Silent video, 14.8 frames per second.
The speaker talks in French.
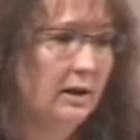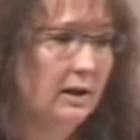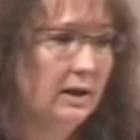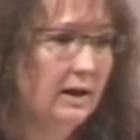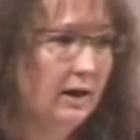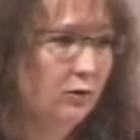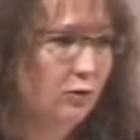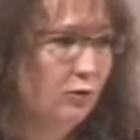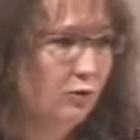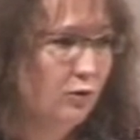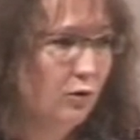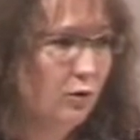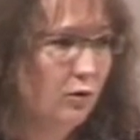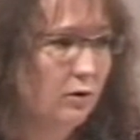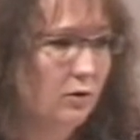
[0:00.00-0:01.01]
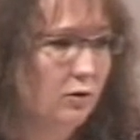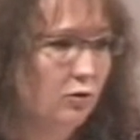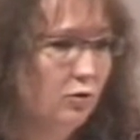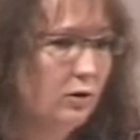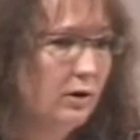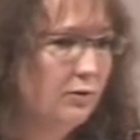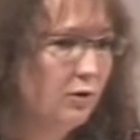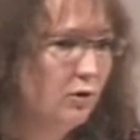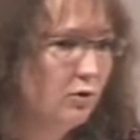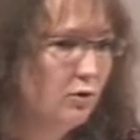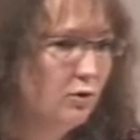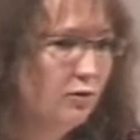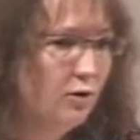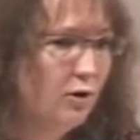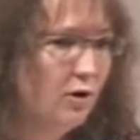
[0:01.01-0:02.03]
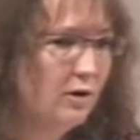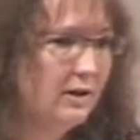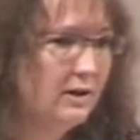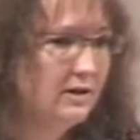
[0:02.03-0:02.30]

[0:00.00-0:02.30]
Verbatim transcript: Et à nouveau, nous, les francophones,